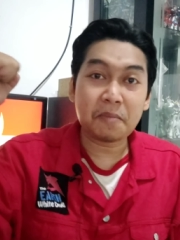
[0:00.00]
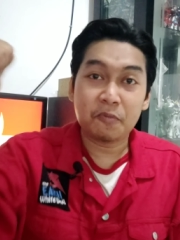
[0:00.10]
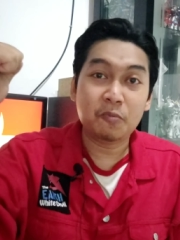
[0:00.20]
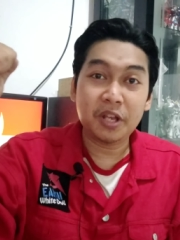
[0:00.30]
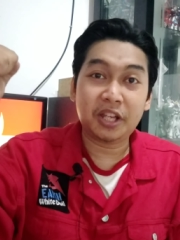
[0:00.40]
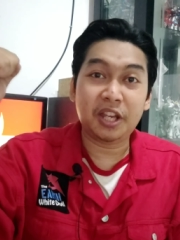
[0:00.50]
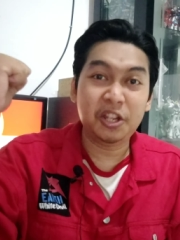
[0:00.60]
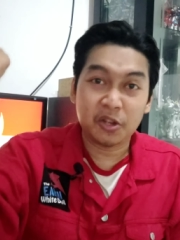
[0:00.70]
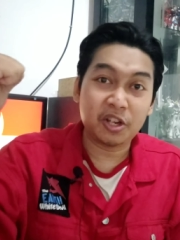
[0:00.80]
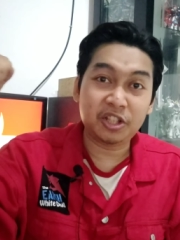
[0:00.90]
Republik
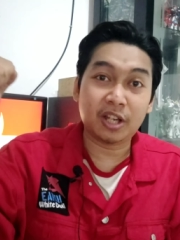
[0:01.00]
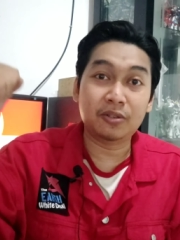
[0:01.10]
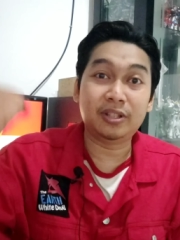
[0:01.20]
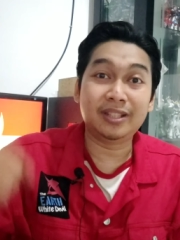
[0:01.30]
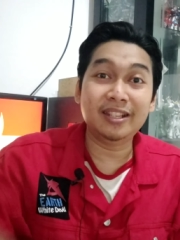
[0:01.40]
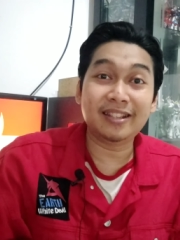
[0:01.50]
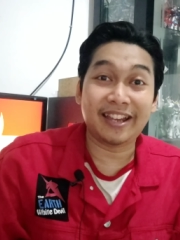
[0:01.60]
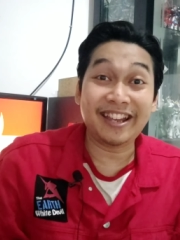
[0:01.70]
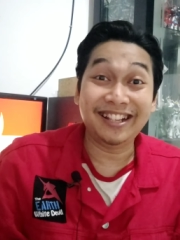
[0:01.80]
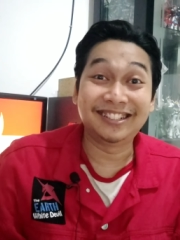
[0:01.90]
Indonesiaku
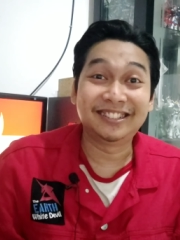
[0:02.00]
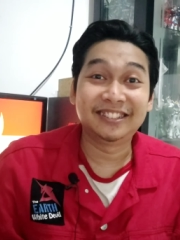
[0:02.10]
tercinta ya.